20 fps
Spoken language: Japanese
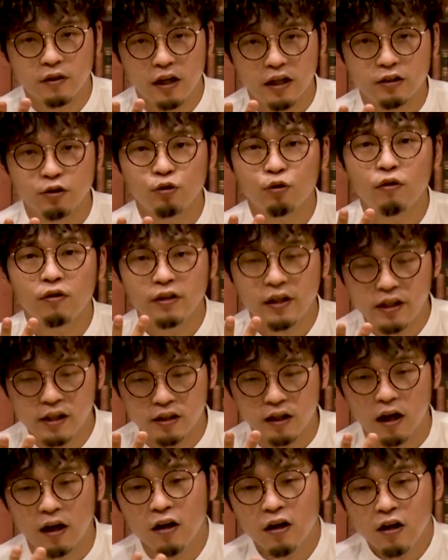はい、それは
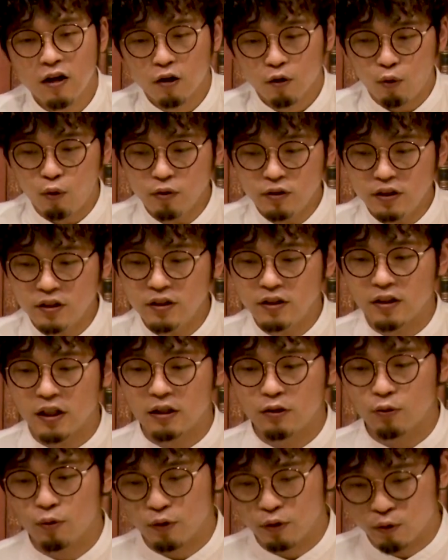何か、個人
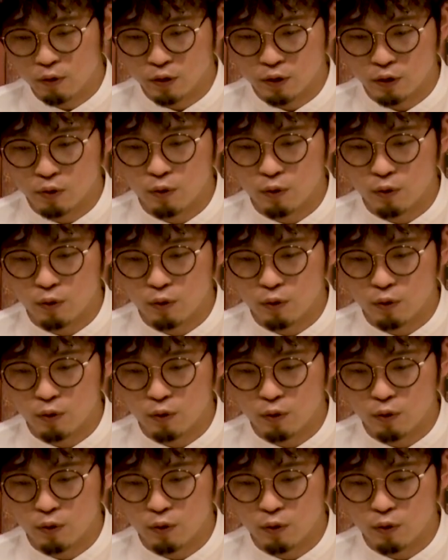さんの遺骨